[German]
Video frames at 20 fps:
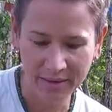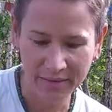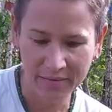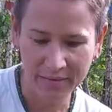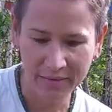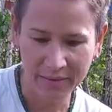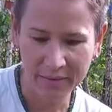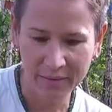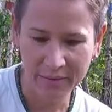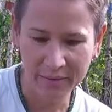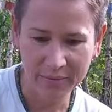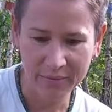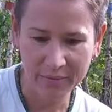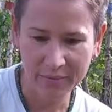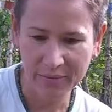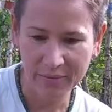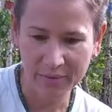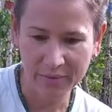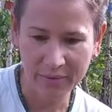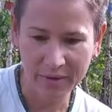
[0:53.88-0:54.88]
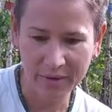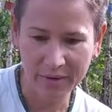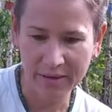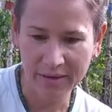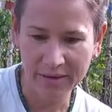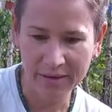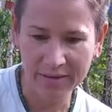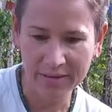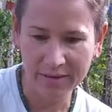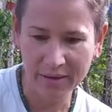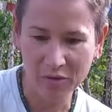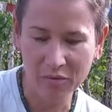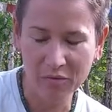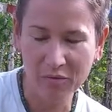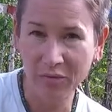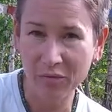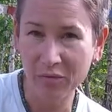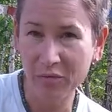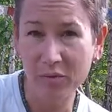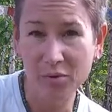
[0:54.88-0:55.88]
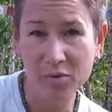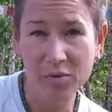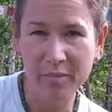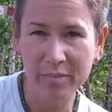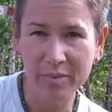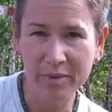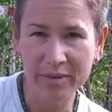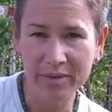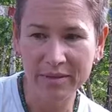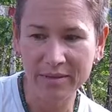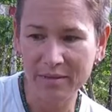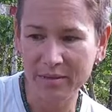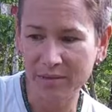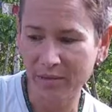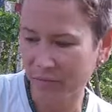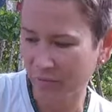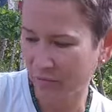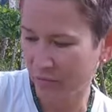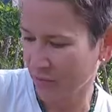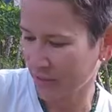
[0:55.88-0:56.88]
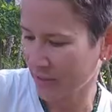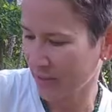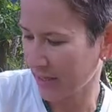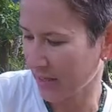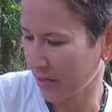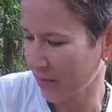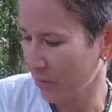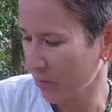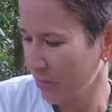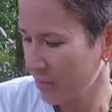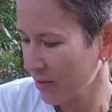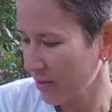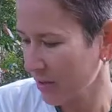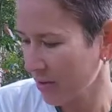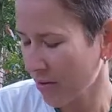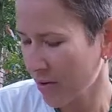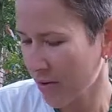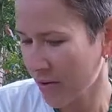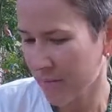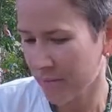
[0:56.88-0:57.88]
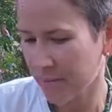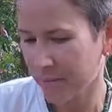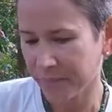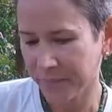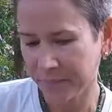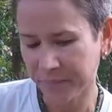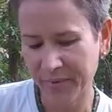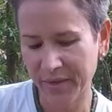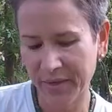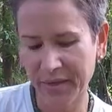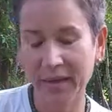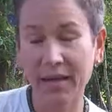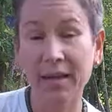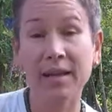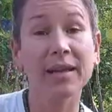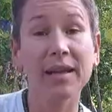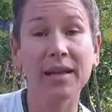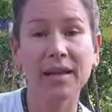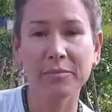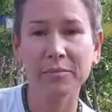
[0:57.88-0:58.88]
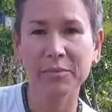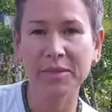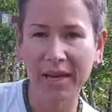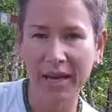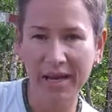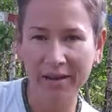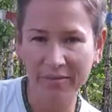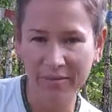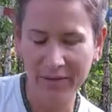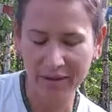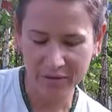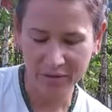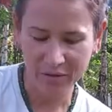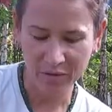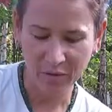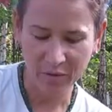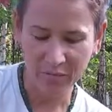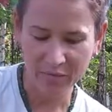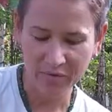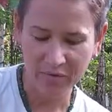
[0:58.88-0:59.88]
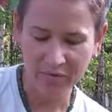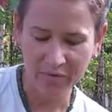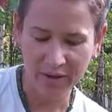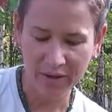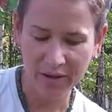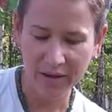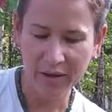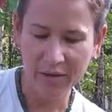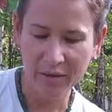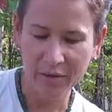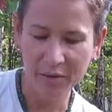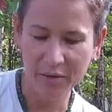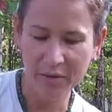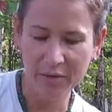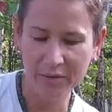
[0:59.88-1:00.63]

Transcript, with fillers: wenn du noch innerlich aufgewühlt bist und würdest gern runterkommen, dann nimm dir einfach einen Tropfen Weihrauch.